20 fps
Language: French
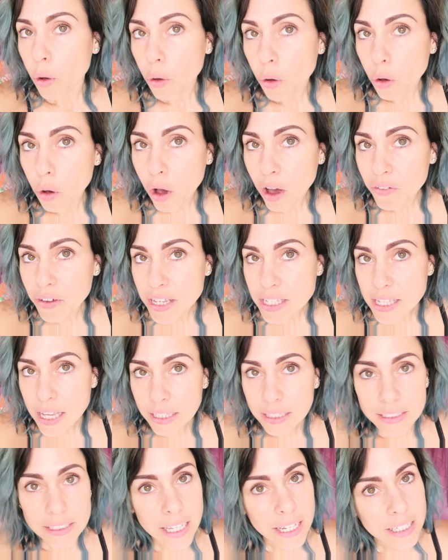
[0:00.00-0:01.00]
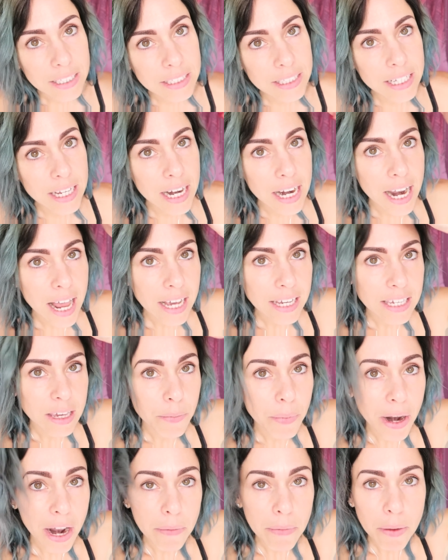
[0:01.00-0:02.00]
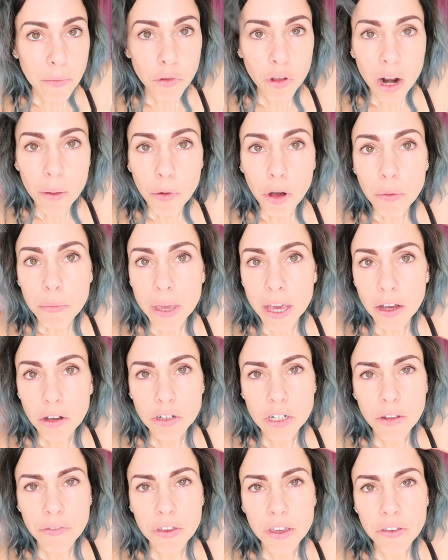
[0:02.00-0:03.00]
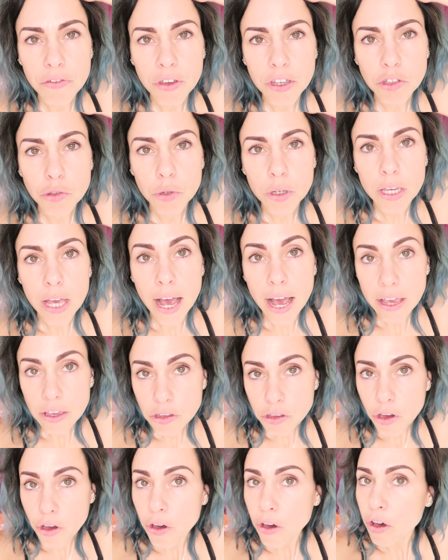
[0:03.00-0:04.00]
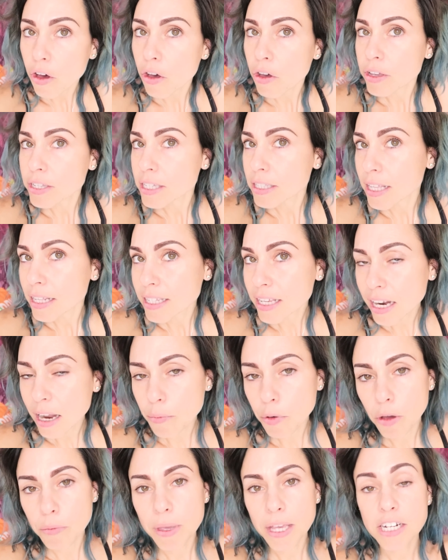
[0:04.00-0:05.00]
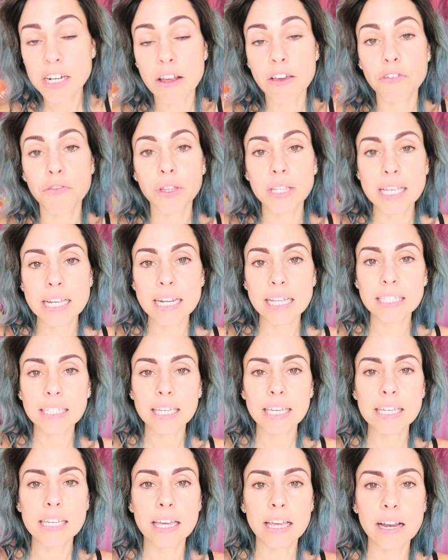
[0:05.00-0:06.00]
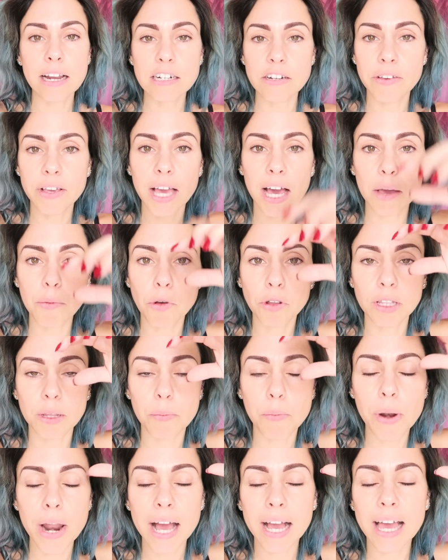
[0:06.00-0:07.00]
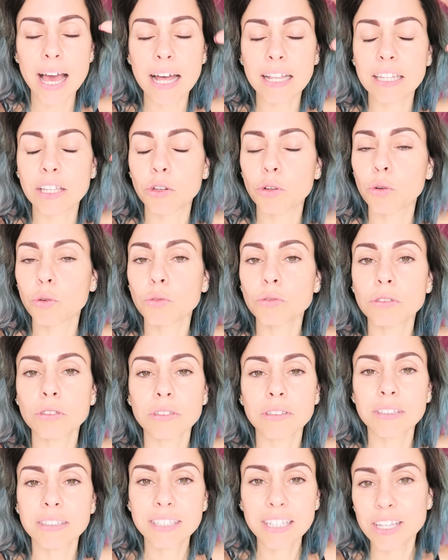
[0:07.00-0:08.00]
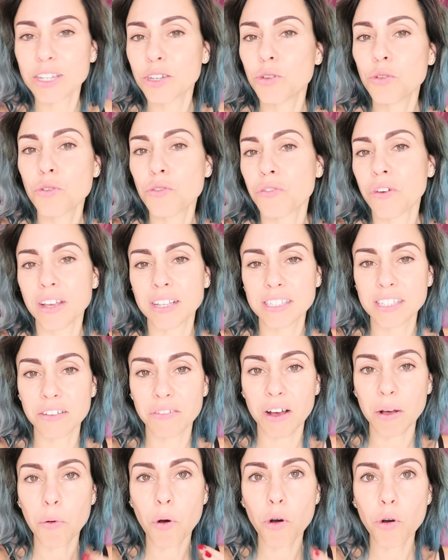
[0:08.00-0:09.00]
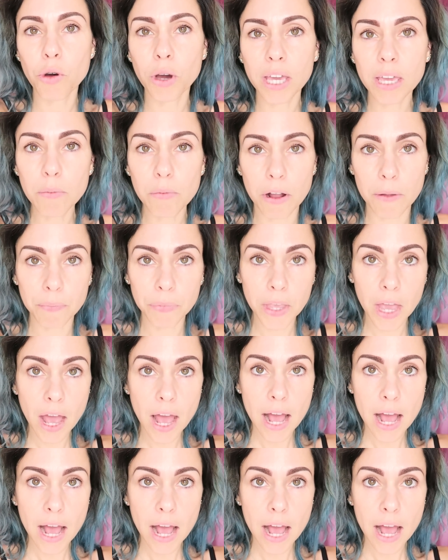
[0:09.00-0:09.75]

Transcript: euh, avec cette technique là qui est pas la même que la première que j'avais effectuée ailleurs euh, c'est à dire la première j'avais faite électrique et là j'avais carrément des placards, des croûtes dégueu enfin c'était vraiment horrible